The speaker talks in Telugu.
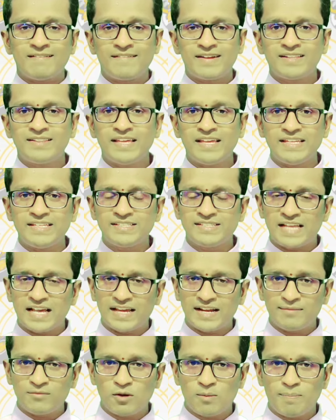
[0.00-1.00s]
ఎవరైతే
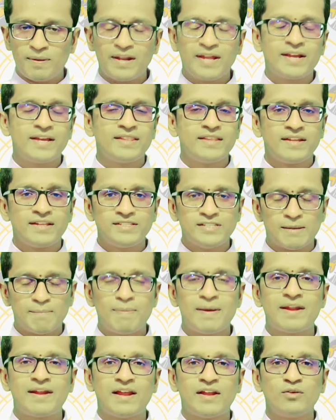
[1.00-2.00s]
ఇన్స్టాగ్రామ్ లోపల నాకు ఏదైనా
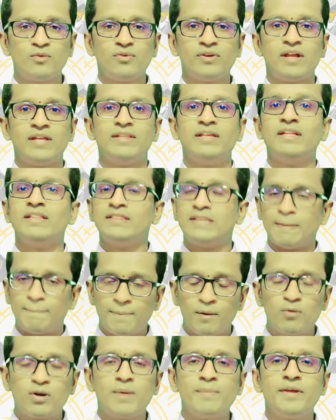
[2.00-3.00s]
చెప్పాలని అనుకున్నట్లయితే
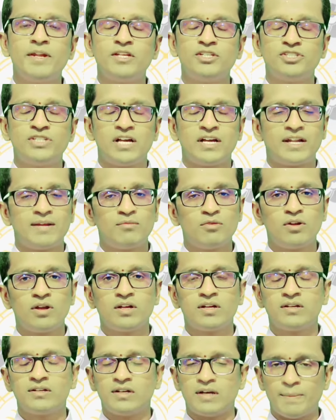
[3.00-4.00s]
తప్పకుండా మీరు లో
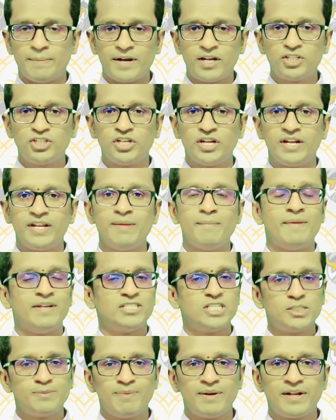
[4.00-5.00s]
కమెంట్ చేయండి
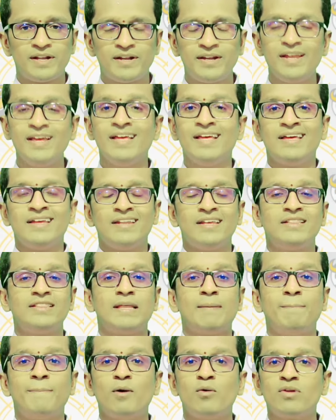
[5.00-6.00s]
మెసేజ్ పెట్టండి
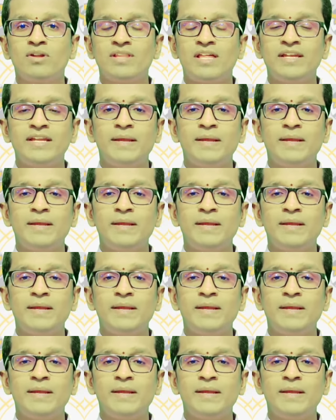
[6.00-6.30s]
నేను తప్పకుండా